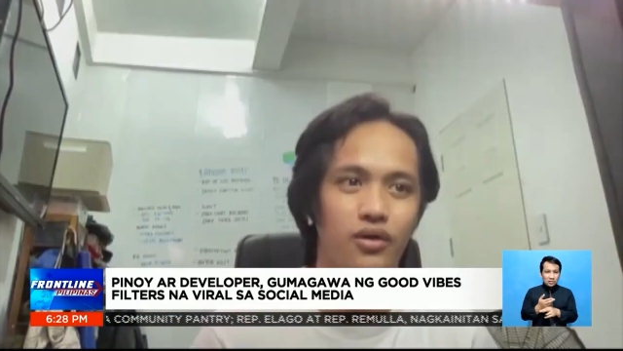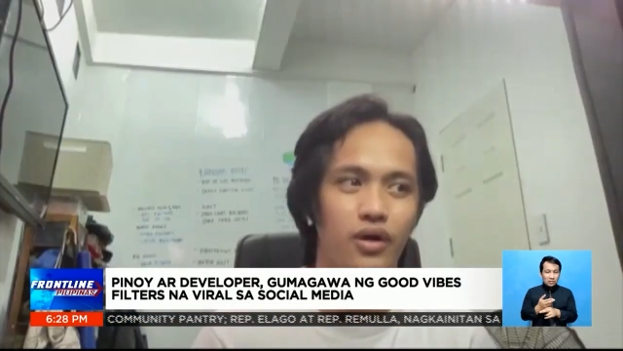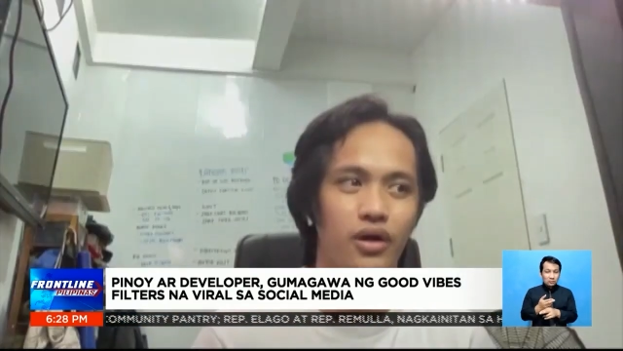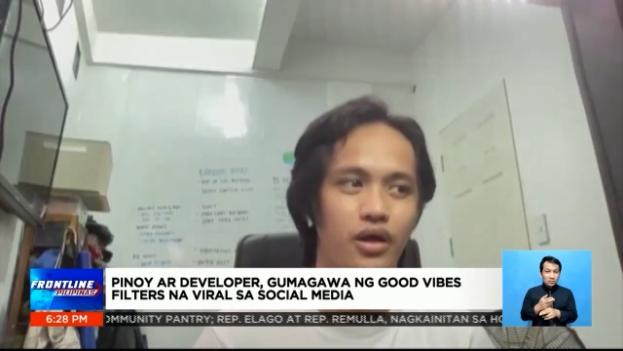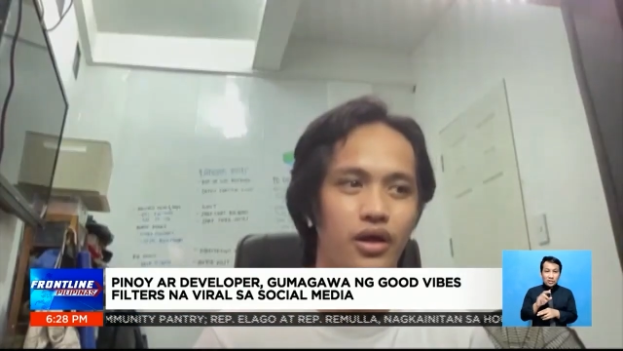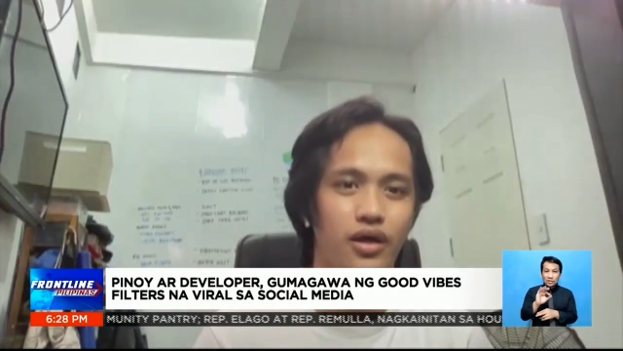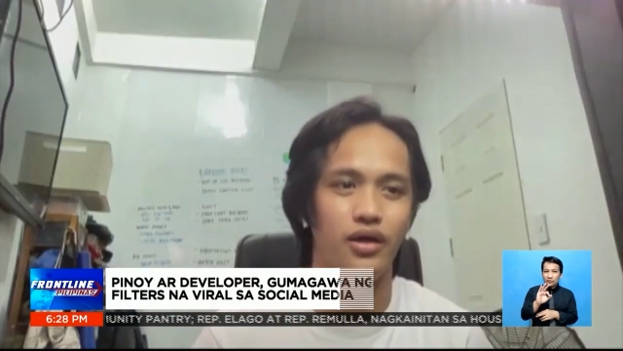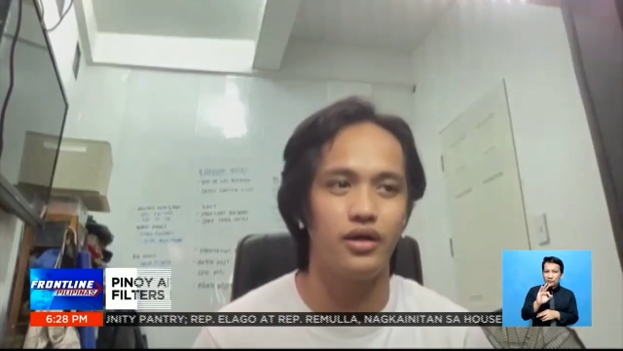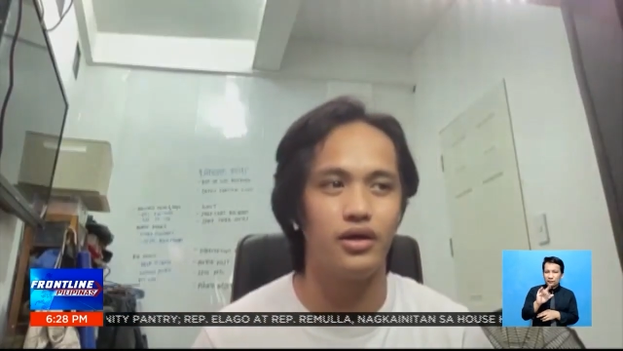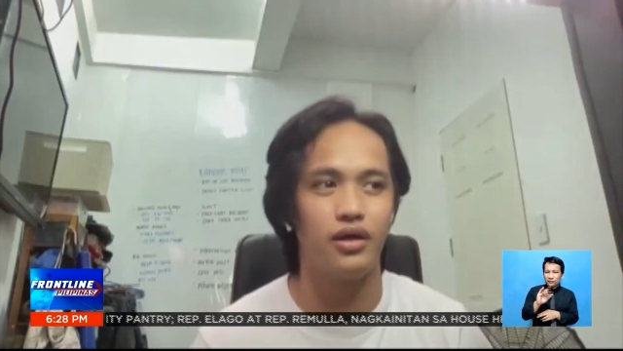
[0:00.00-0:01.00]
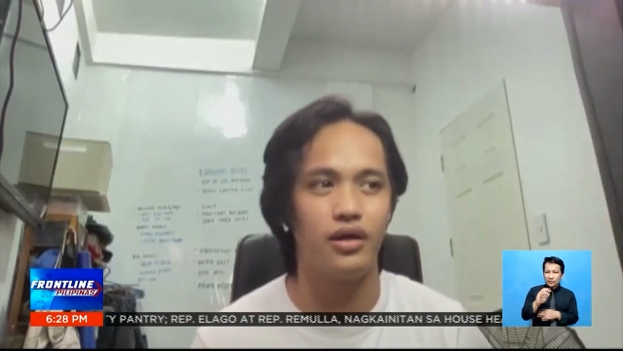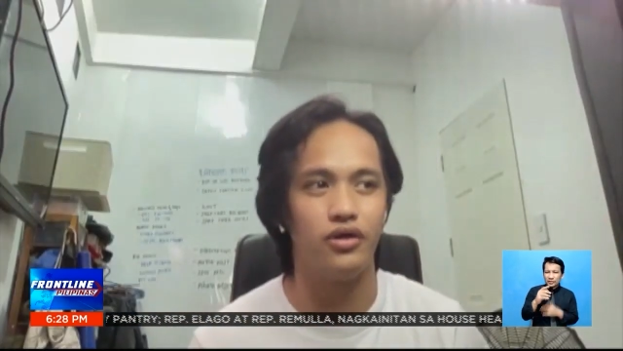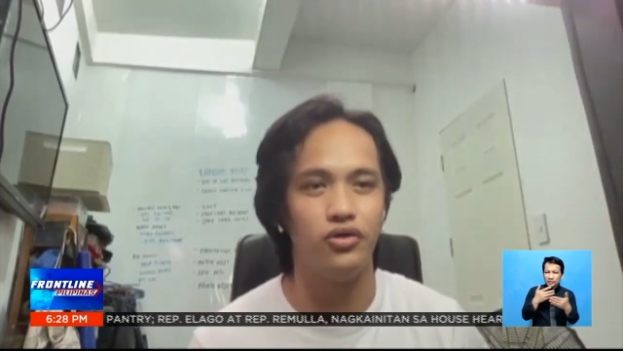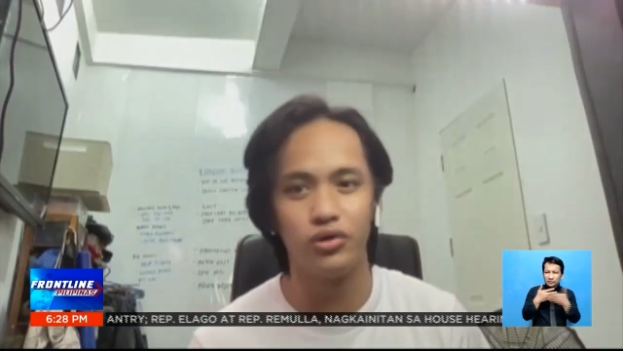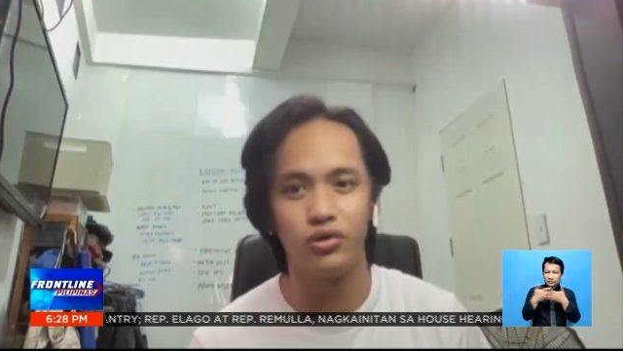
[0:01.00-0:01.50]
kuwari,
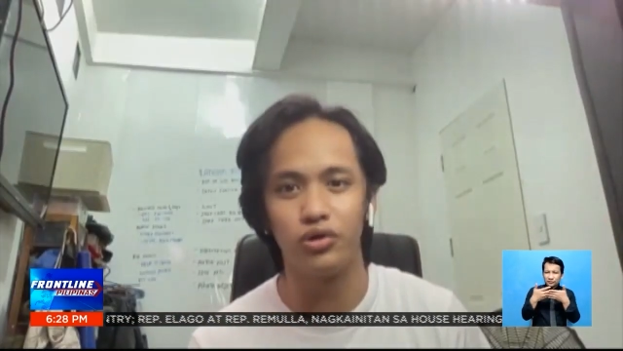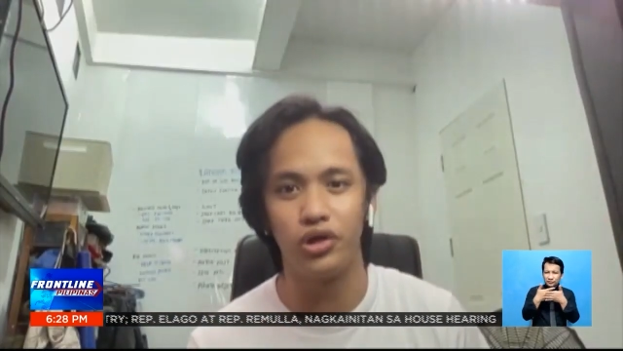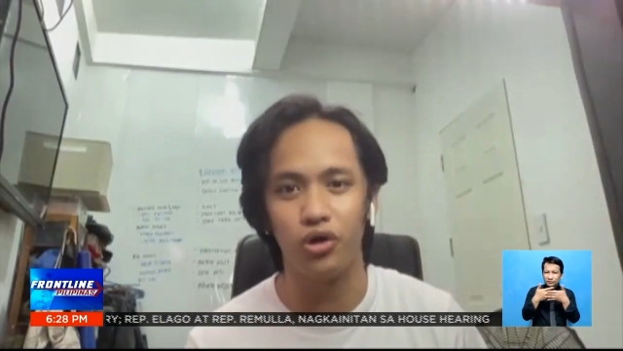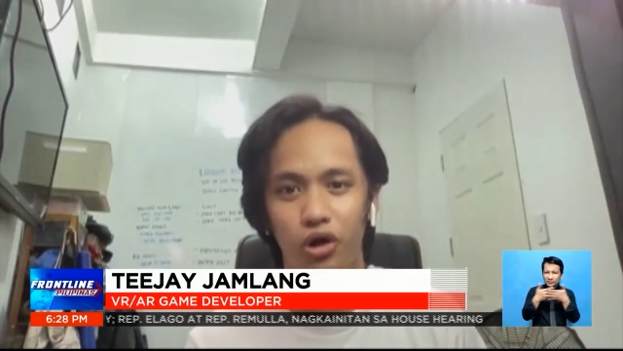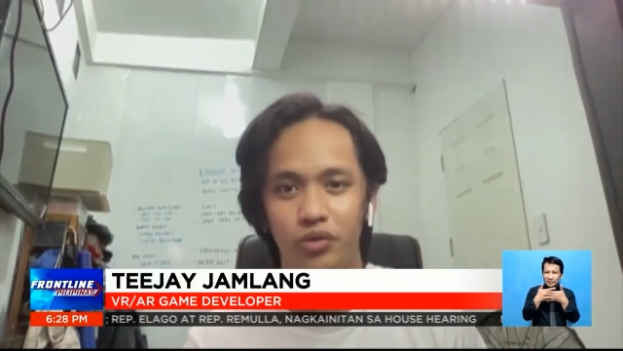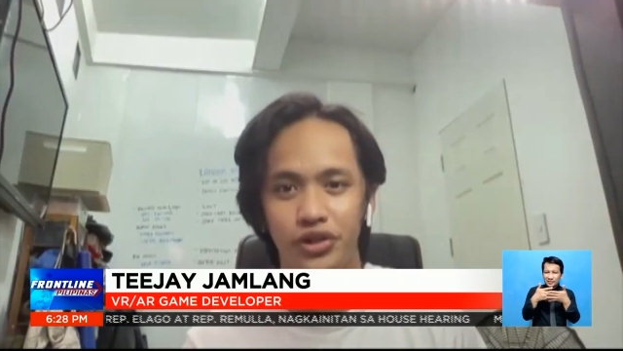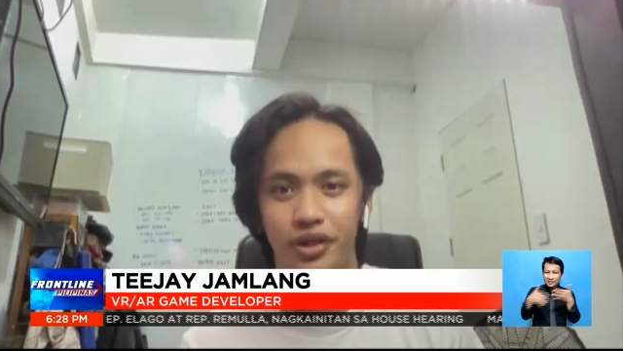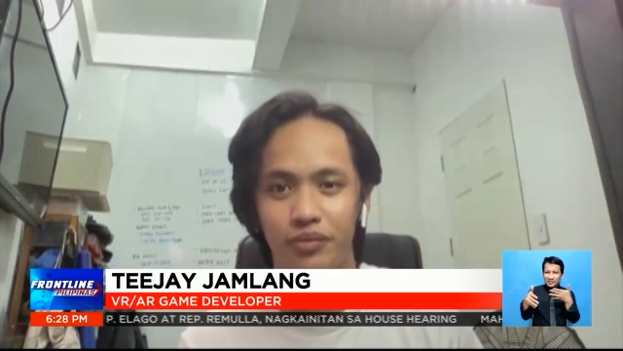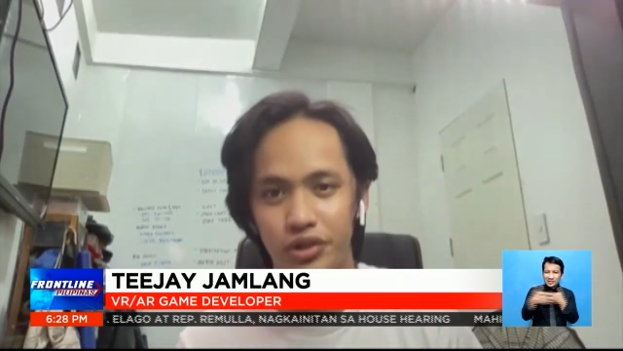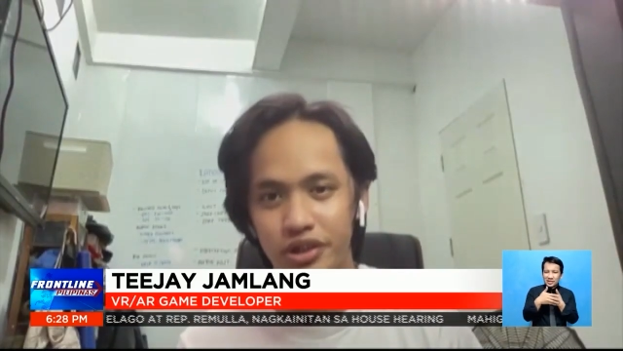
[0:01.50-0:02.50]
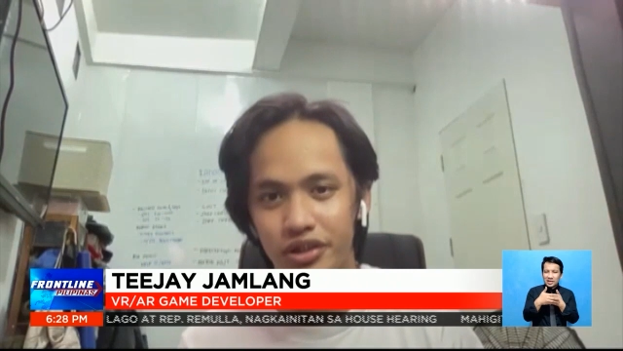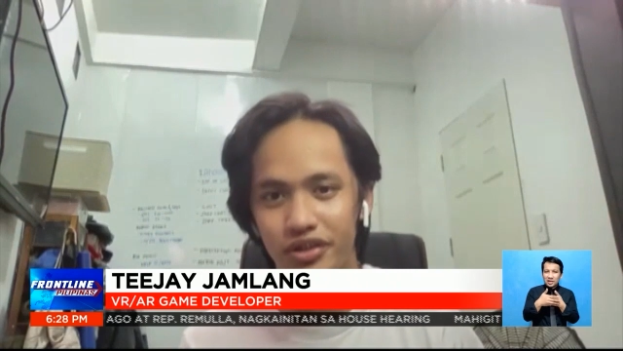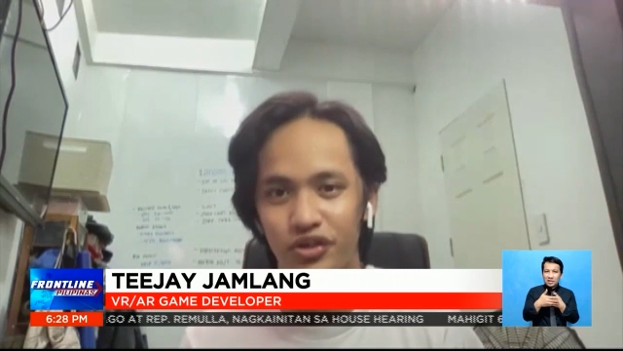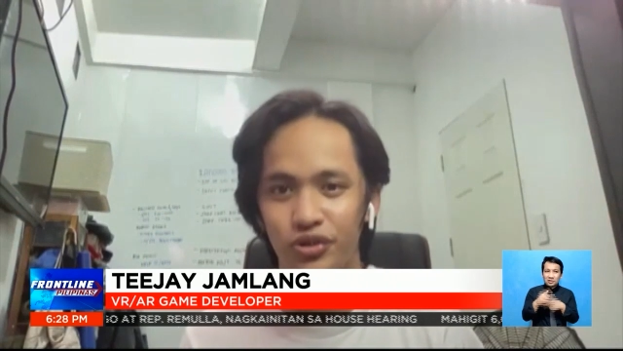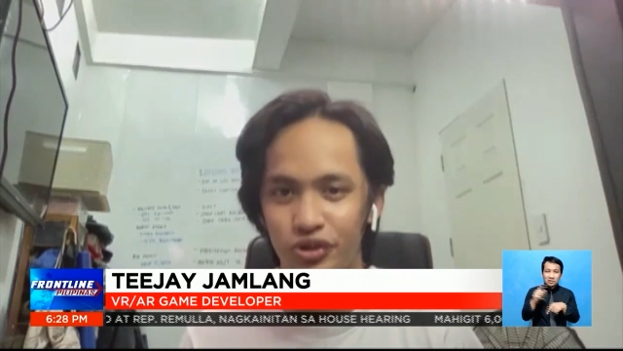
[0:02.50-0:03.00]
yung kung i-convert sa views
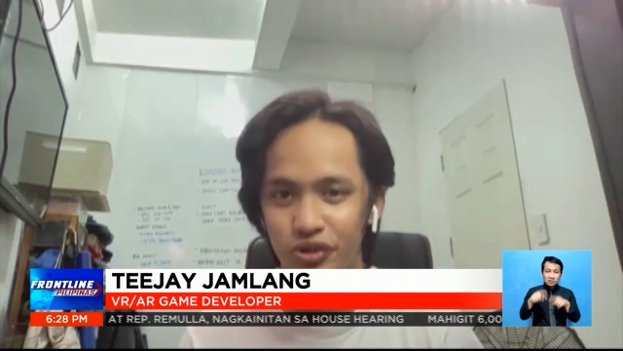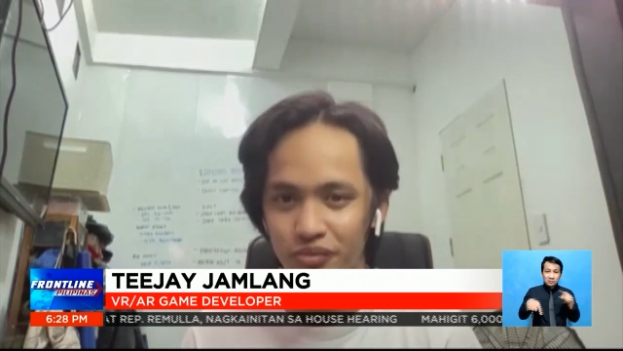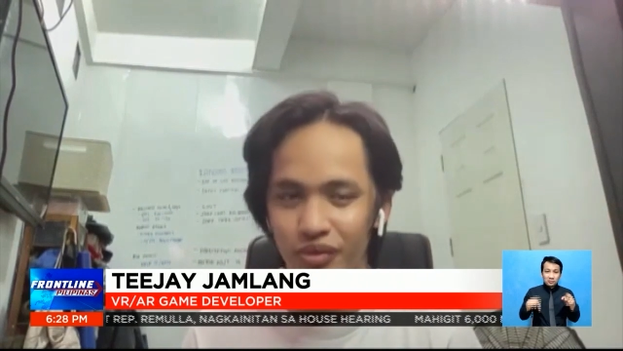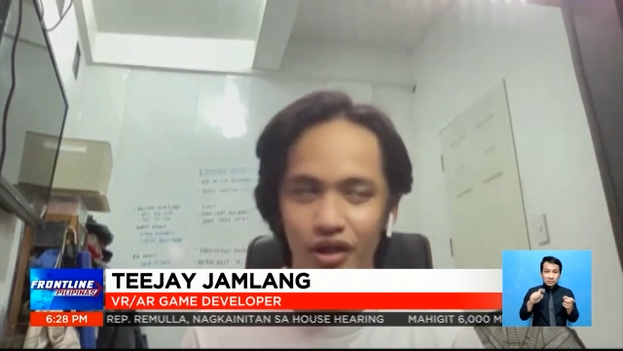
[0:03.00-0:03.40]
ni YouTube,